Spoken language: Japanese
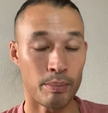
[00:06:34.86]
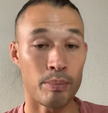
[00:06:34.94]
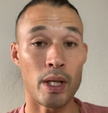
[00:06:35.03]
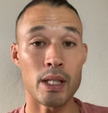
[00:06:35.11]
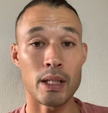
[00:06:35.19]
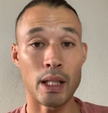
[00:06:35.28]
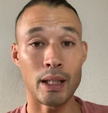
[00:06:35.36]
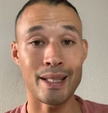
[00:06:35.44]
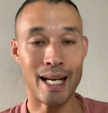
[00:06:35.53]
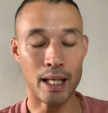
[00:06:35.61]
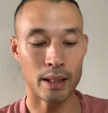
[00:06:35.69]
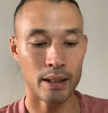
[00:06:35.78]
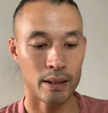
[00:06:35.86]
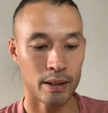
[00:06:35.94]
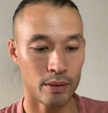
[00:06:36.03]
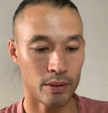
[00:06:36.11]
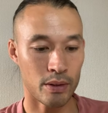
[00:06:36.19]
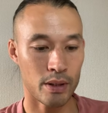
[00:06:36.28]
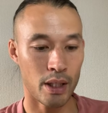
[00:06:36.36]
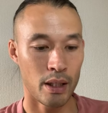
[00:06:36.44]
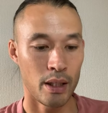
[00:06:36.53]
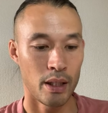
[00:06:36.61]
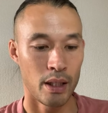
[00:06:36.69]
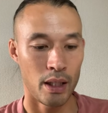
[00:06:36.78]
プレーしていた。そうですね。
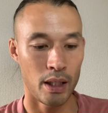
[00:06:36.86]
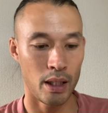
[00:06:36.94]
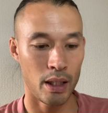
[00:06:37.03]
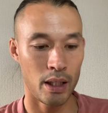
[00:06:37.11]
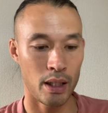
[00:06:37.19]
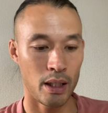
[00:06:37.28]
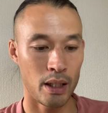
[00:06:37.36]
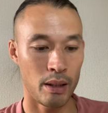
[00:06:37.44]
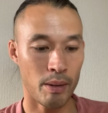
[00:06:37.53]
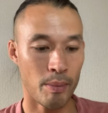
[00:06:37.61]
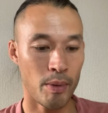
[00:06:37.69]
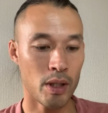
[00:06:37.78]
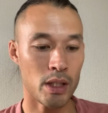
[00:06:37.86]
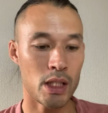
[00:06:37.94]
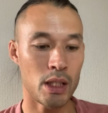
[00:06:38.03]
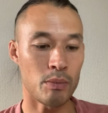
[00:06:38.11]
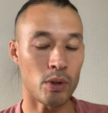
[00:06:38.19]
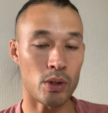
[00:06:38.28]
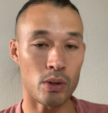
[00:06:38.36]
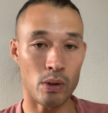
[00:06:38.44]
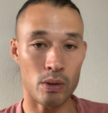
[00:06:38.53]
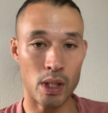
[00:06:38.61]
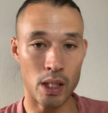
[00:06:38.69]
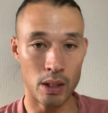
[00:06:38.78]
えー、2番目はチームの主
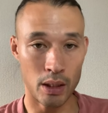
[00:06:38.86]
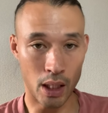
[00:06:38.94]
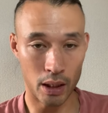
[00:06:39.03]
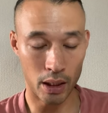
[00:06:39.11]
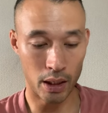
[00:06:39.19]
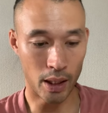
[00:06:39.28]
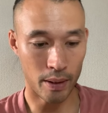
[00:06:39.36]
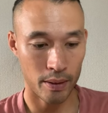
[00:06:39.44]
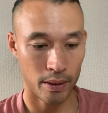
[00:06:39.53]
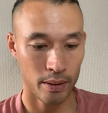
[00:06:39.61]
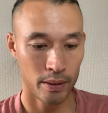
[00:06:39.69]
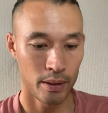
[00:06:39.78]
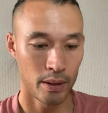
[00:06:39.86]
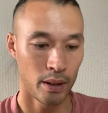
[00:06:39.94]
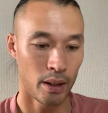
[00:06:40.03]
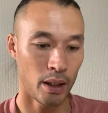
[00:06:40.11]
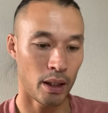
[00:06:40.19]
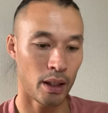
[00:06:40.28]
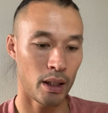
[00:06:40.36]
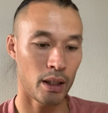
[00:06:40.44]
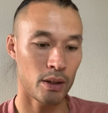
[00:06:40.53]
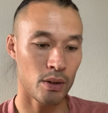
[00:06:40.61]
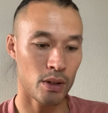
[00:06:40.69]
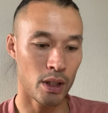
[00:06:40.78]
力選手になっていた。
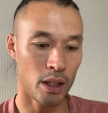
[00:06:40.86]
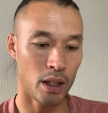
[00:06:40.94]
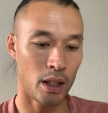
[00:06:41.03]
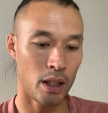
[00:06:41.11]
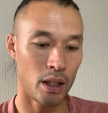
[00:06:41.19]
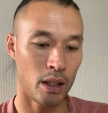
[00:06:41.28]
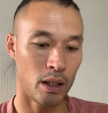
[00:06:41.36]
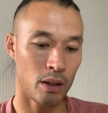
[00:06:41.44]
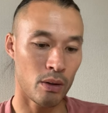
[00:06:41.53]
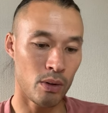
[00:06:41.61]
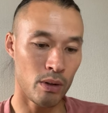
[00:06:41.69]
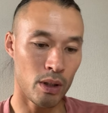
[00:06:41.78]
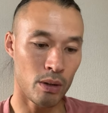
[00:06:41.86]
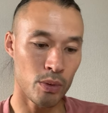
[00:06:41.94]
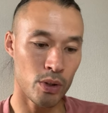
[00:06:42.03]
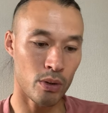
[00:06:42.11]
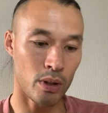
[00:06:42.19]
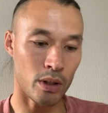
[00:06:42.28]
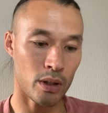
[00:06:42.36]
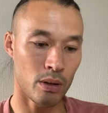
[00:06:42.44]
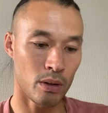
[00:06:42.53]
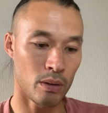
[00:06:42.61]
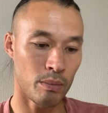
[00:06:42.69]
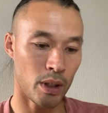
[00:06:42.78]
えー、そして、えー、これは面白いんですけ
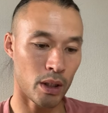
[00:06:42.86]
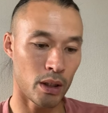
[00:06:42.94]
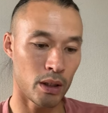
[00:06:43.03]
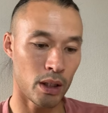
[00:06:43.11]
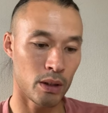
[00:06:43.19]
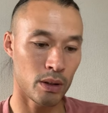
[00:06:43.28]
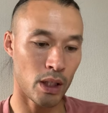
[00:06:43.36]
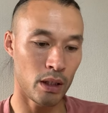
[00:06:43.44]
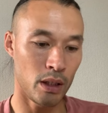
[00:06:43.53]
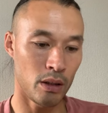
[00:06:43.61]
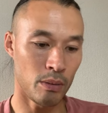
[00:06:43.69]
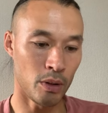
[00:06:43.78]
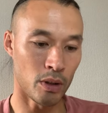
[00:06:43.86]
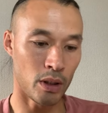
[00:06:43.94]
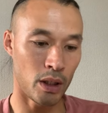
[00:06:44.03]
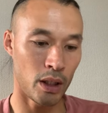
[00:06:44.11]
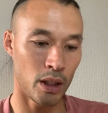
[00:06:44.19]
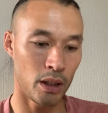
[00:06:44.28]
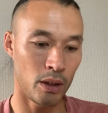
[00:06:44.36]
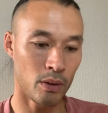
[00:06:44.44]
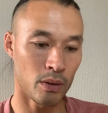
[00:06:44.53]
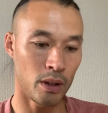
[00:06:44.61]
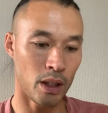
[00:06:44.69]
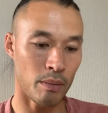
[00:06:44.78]
ど、まあ、あの、3人とも、えー、日
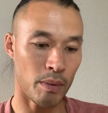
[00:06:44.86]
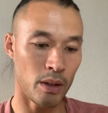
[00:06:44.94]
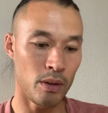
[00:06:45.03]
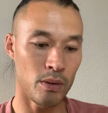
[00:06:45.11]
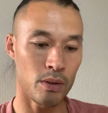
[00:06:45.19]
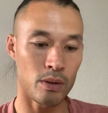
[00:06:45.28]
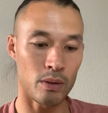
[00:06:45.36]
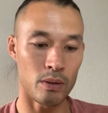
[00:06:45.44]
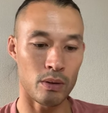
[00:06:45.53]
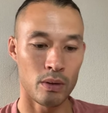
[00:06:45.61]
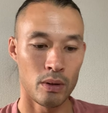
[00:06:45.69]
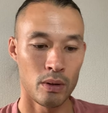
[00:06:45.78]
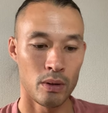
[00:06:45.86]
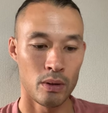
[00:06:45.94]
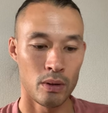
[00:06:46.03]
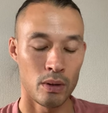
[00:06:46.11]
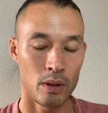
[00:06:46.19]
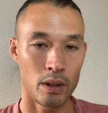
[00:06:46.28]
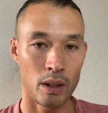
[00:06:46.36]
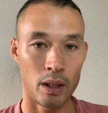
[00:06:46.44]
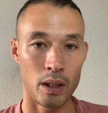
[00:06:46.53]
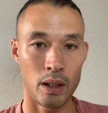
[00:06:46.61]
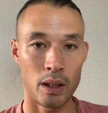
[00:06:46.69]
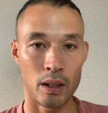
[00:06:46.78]
本で、まあ、ユース、
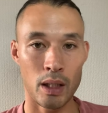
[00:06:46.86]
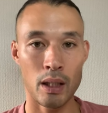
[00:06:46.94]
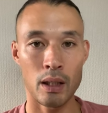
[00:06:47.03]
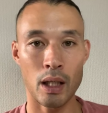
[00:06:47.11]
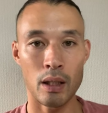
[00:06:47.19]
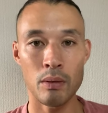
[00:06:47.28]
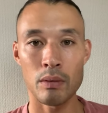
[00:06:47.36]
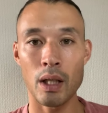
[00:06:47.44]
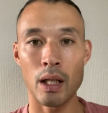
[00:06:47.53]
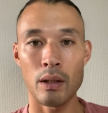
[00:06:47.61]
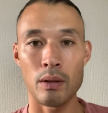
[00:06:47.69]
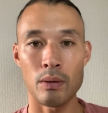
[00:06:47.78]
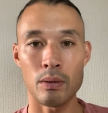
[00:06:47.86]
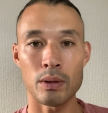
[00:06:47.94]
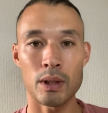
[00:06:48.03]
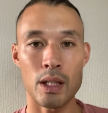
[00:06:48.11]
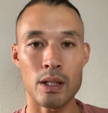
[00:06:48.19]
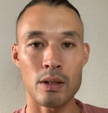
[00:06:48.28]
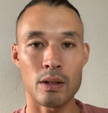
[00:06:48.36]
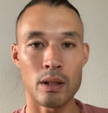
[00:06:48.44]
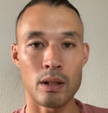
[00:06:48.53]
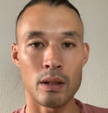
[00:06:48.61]
えー、年代の代表選手